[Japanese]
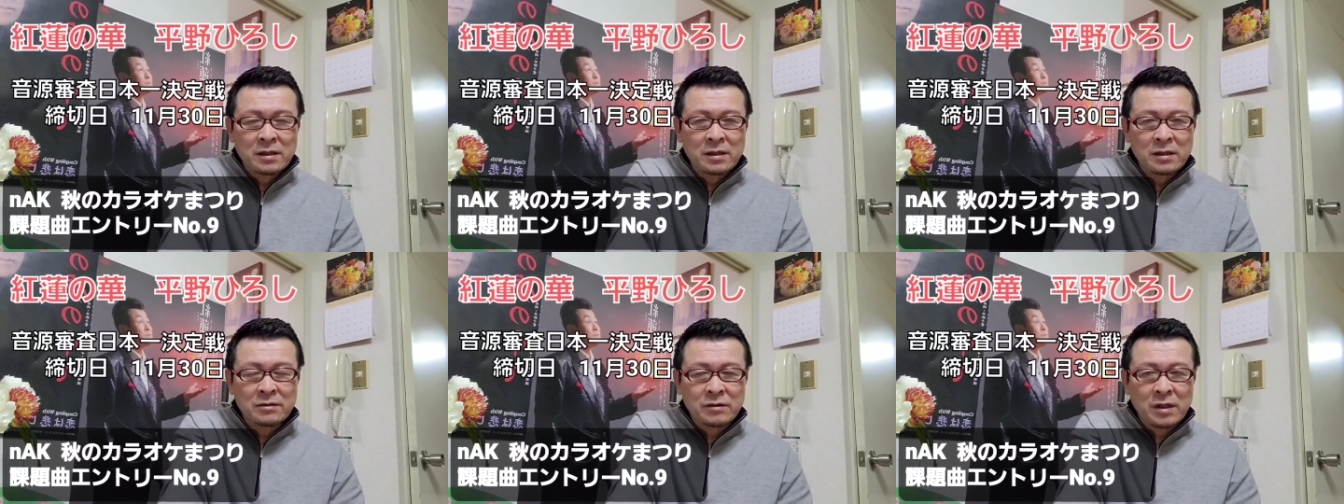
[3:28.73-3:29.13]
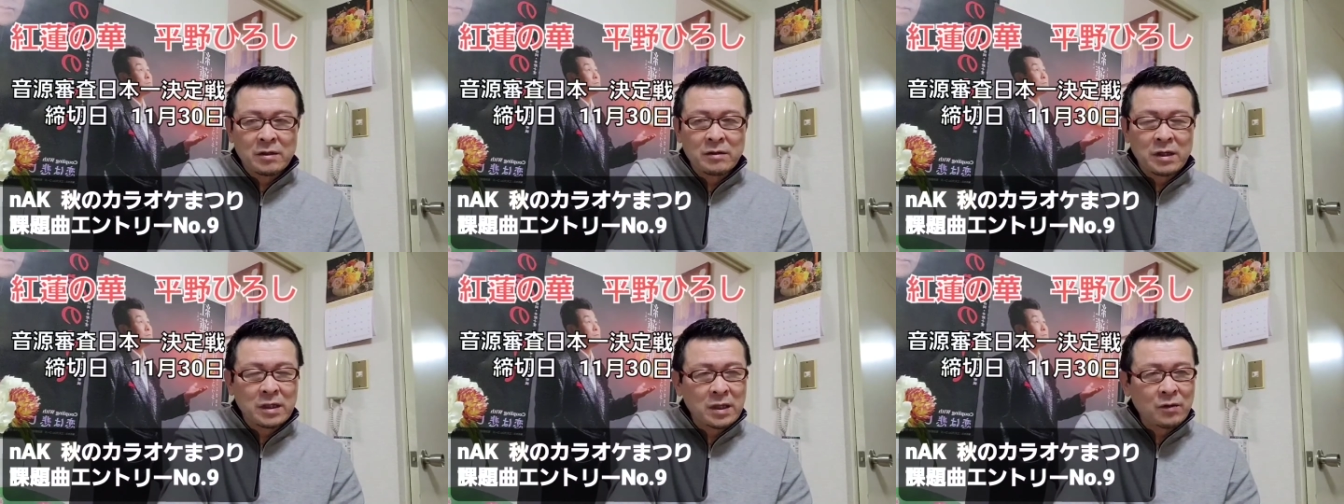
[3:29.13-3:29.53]
えー、
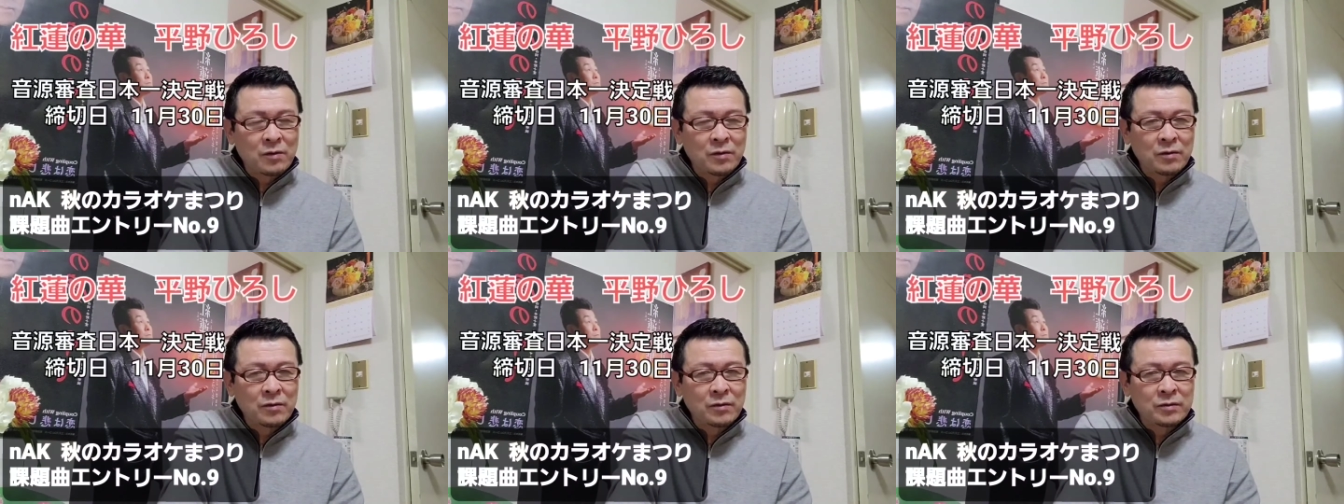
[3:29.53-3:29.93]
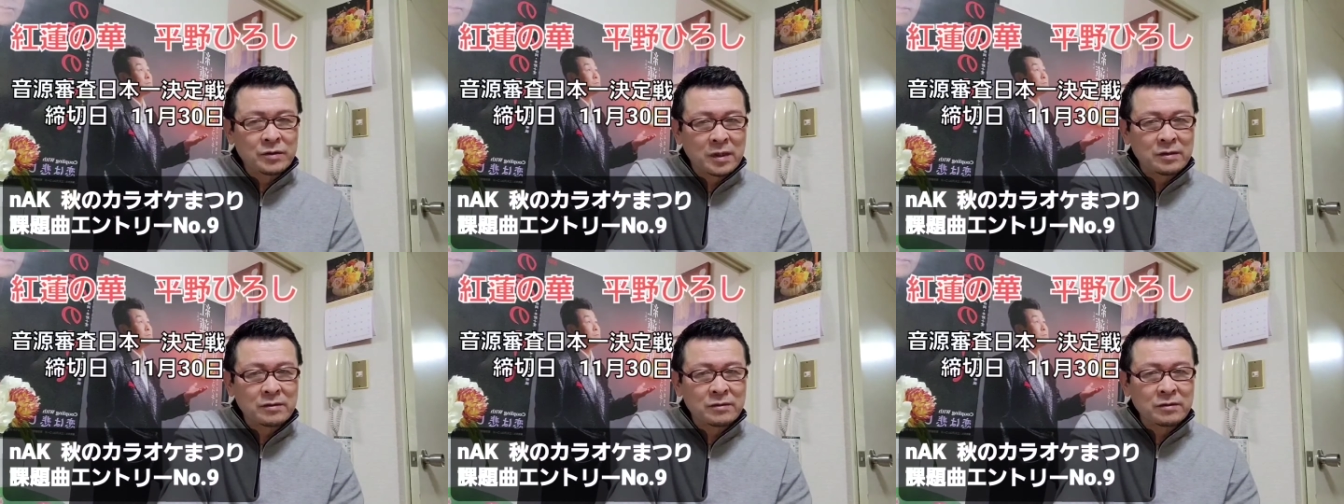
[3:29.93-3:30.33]
グレンの花を
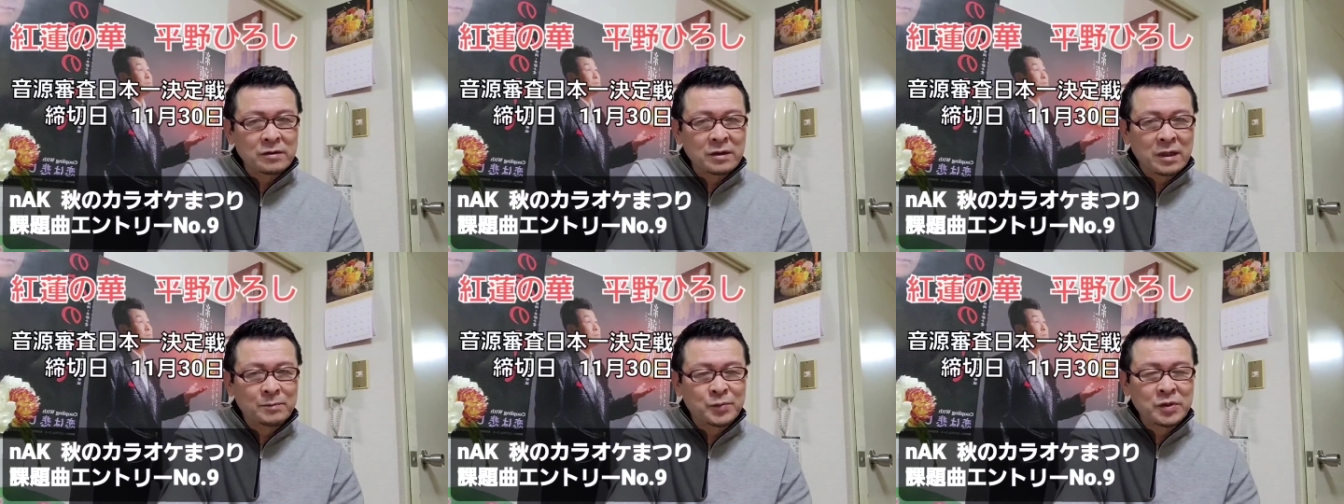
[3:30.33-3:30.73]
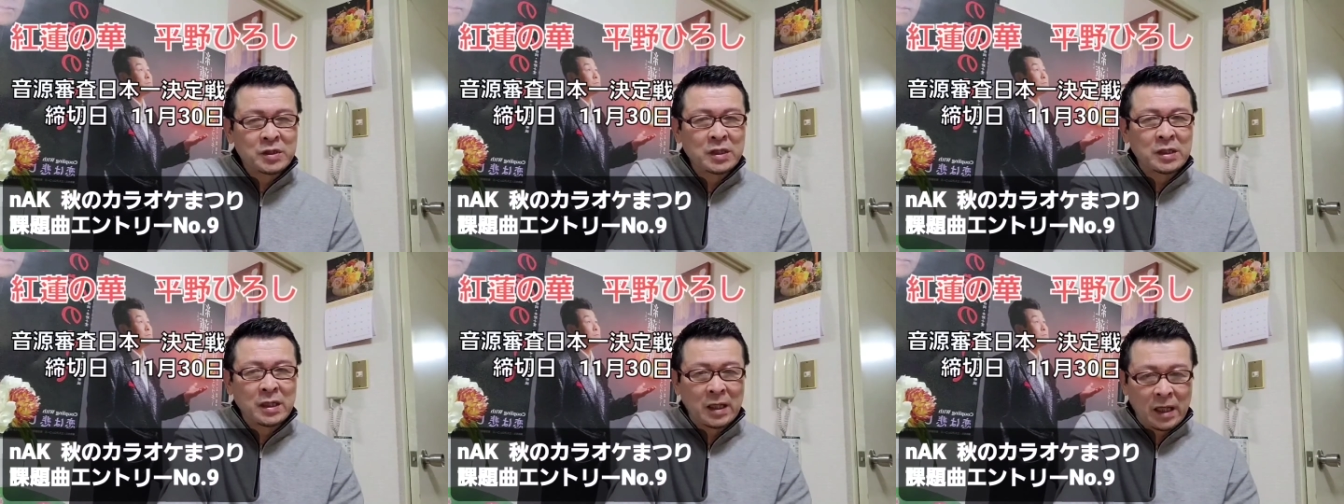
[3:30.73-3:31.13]
ぜひアップし
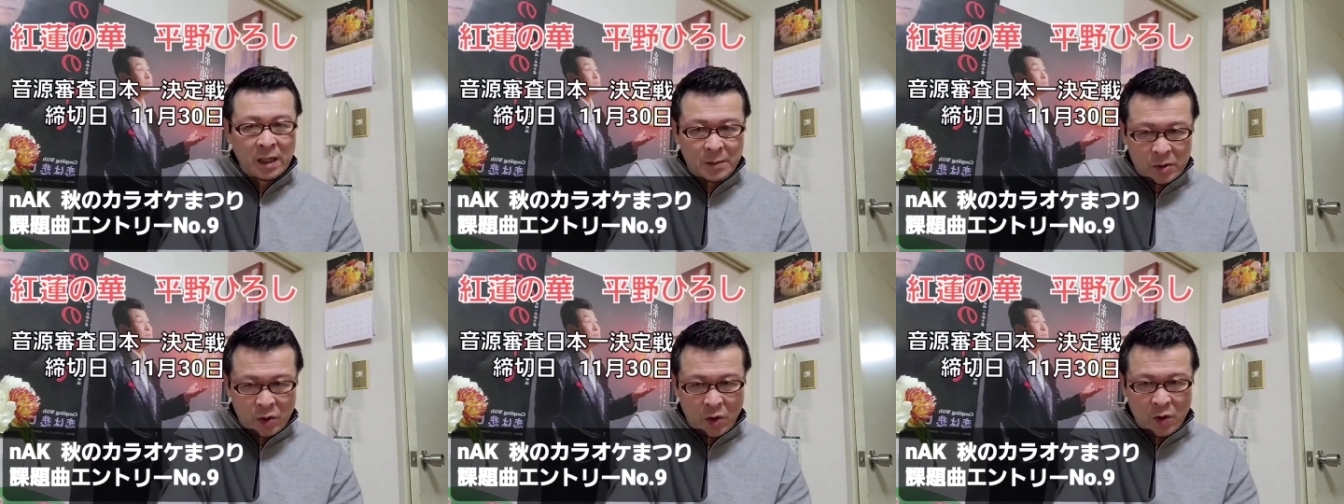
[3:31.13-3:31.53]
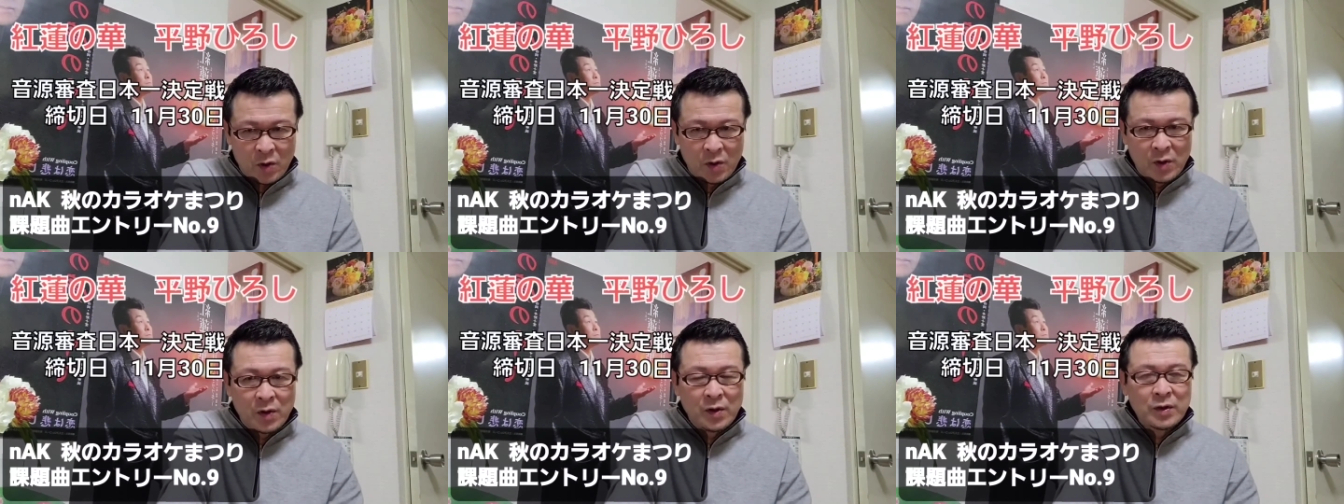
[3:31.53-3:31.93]
ていただければと
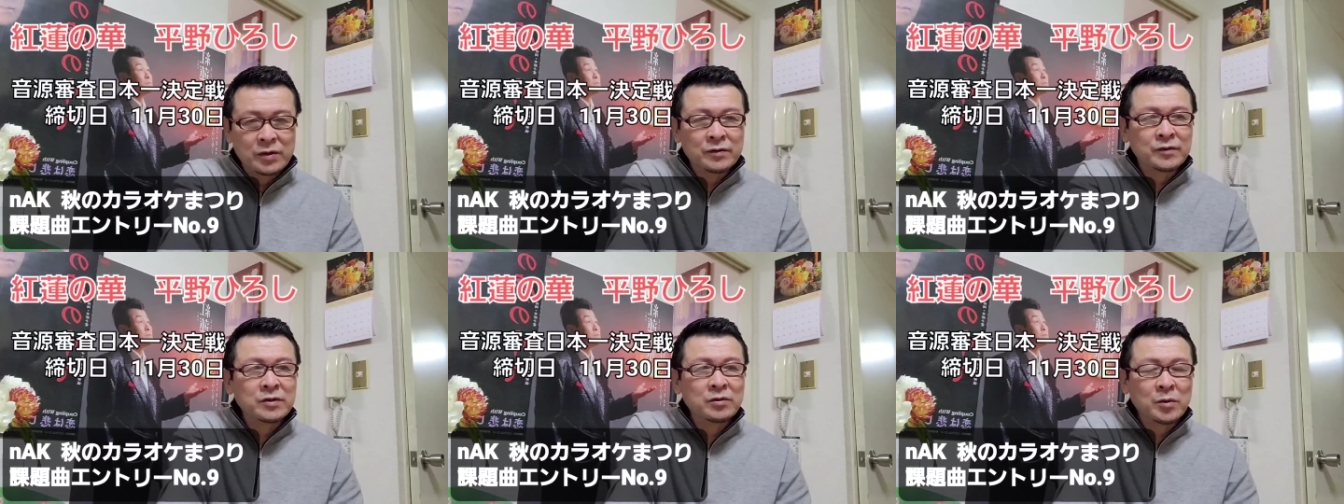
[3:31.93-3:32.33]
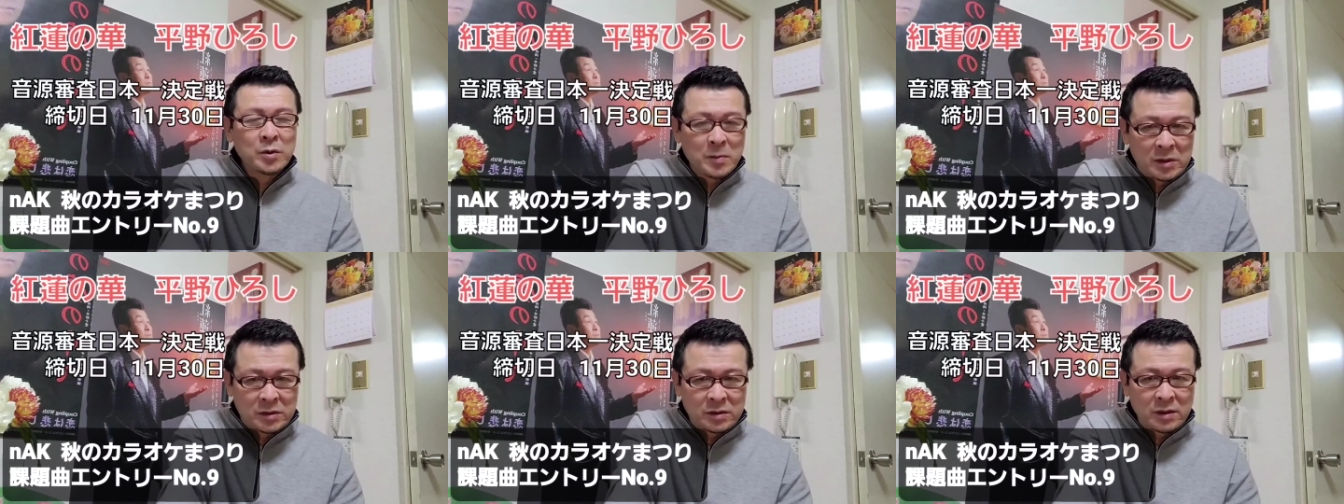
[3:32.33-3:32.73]
いうふうに思い
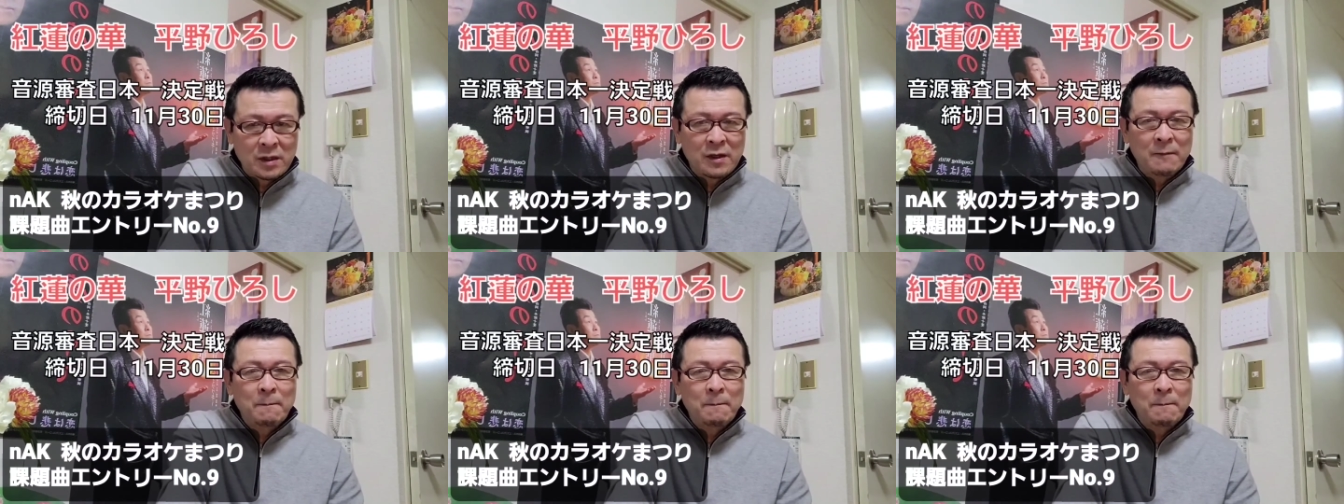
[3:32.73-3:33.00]
ます。